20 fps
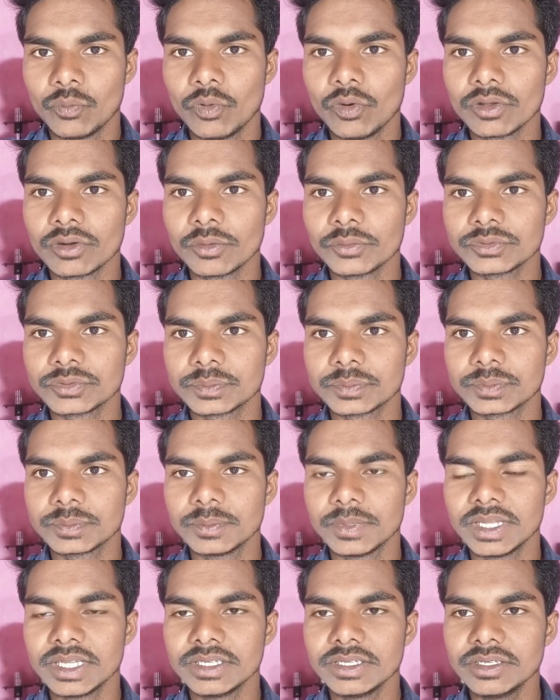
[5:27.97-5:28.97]
फोर ओम्स
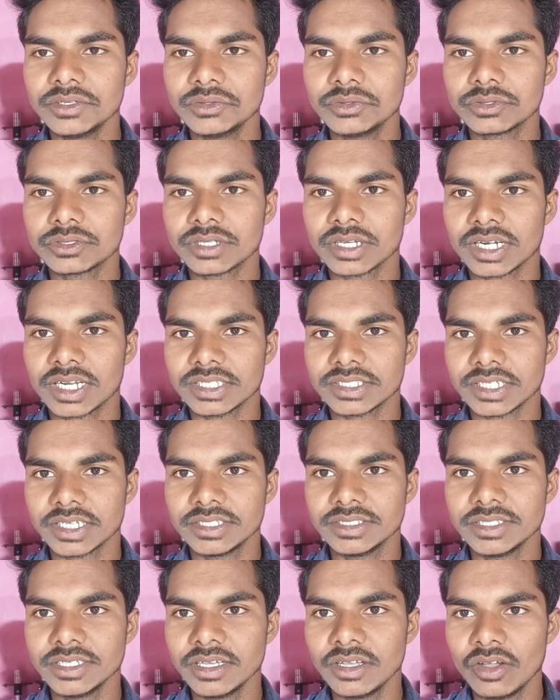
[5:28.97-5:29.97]
में ही यूज करना
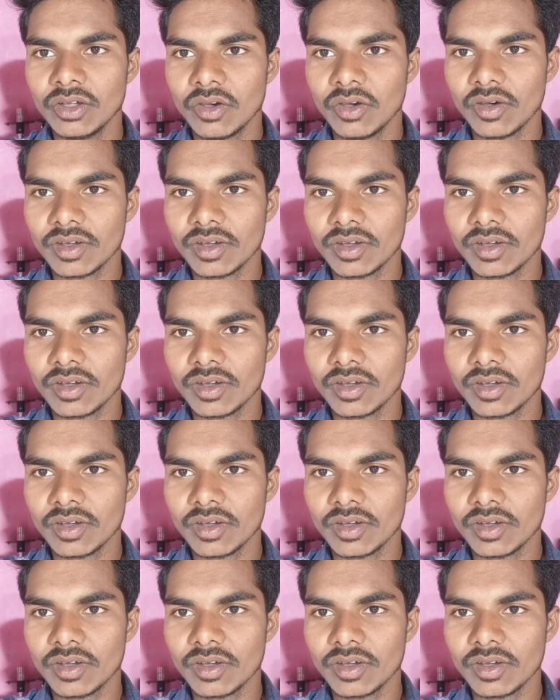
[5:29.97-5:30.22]
चाहिए